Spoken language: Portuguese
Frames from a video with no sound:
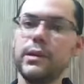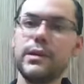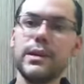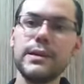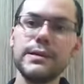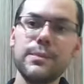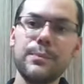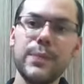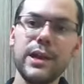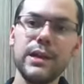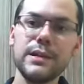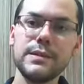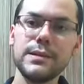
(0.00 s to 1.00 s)
e essa
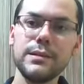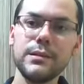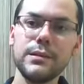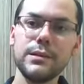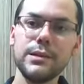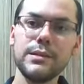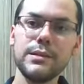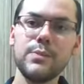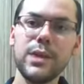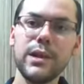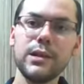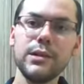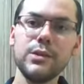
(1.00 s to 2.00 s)
peça
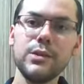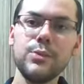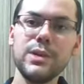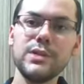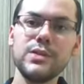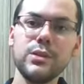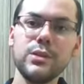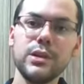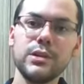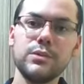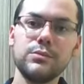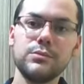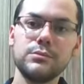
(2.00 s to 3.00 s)
Lisbela e o
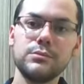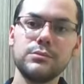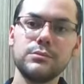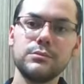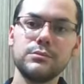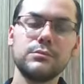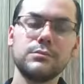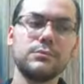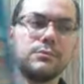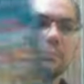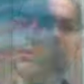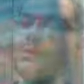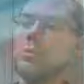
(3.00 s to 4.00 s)
Prisioneiro,
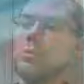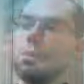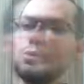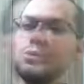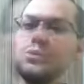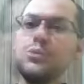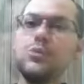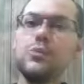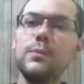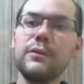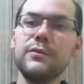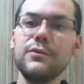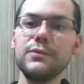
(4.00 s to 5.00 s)
do autor
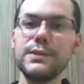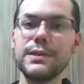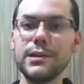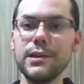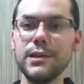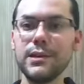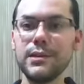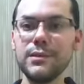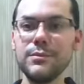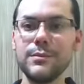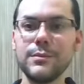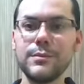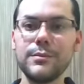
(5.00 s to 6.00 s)
Rubem Fonseca,
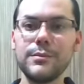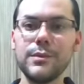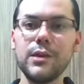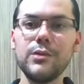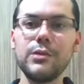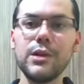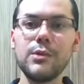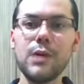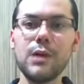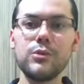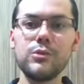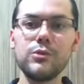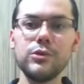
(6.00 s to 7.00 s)
Eu Tenho
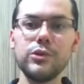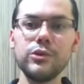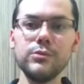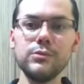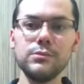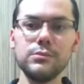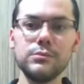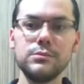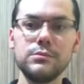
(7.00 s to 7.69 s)
Agosto,